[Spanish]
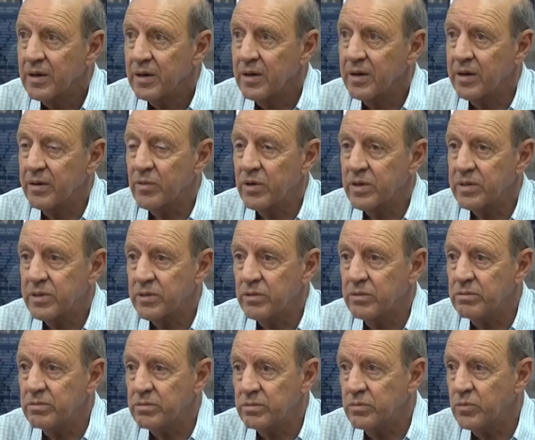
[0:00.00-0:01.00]
queremos hacer
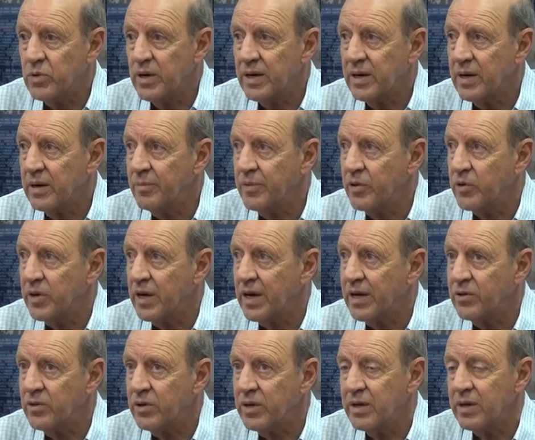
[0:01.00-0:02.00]
un buen
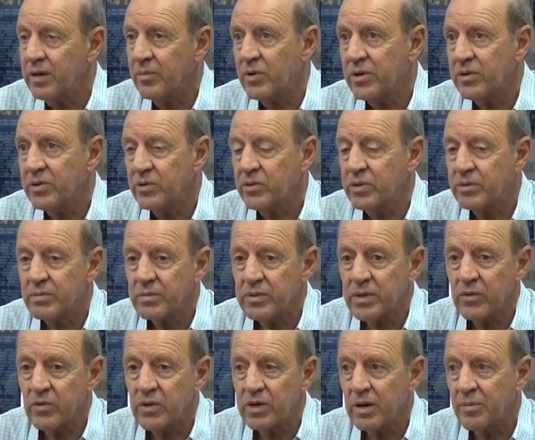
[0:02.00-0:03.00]
campeonato y queremos hacer
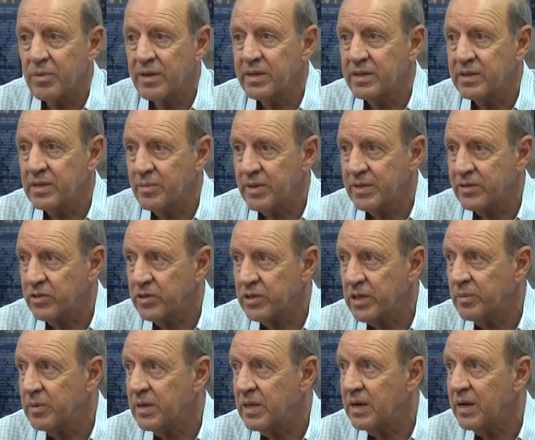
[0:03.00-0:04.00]
una buena participación
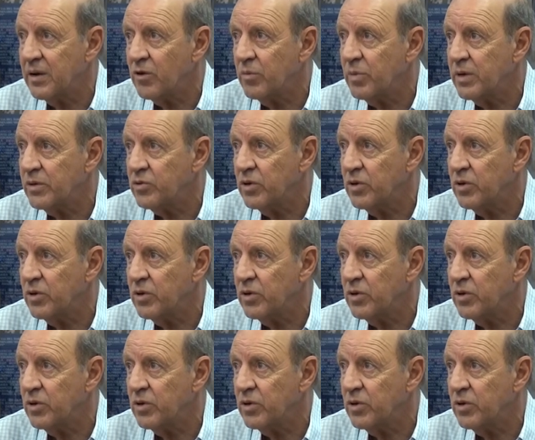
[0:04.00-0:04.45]
también en la Copa